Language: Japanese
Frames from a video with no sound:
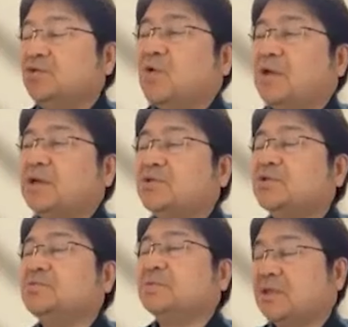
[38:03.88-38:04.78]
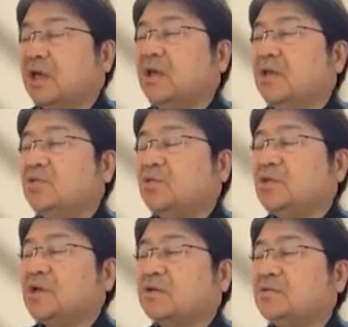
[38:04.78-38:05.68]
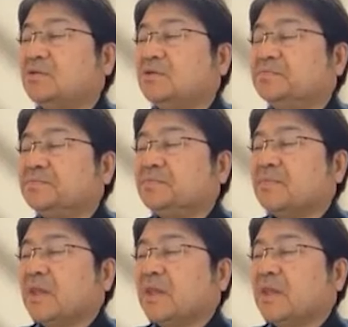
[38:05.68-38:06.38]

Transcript: いうお話をしました。とにかく、